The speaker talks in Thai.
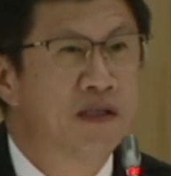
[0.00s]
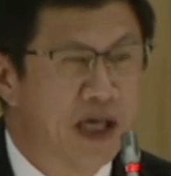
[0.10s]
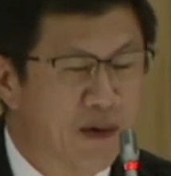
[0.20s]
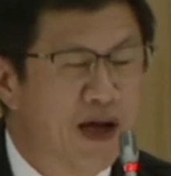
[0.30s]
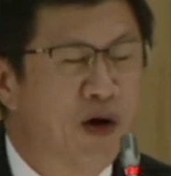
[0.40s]

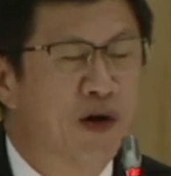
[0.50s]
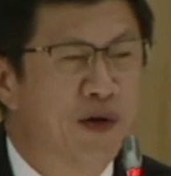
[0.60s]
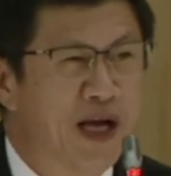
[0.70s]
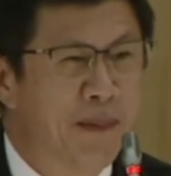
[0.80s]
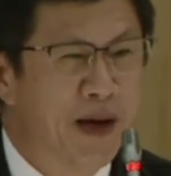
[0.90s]
ชาวไร่อ้อย
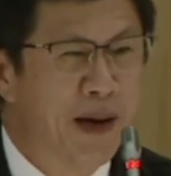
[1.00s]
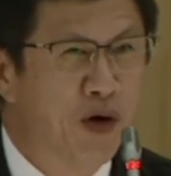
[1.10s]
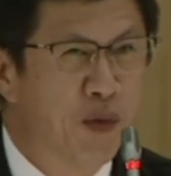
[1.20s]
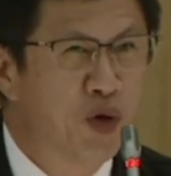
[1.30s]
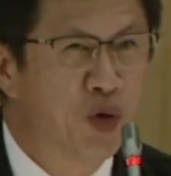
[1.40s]
ด้วยครับกลับ
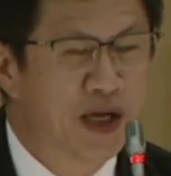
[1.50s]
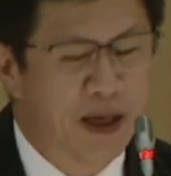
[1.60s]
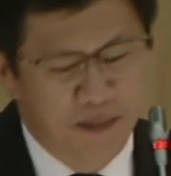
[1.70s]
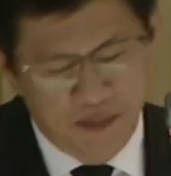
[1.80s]
ขอบพระคุณครับ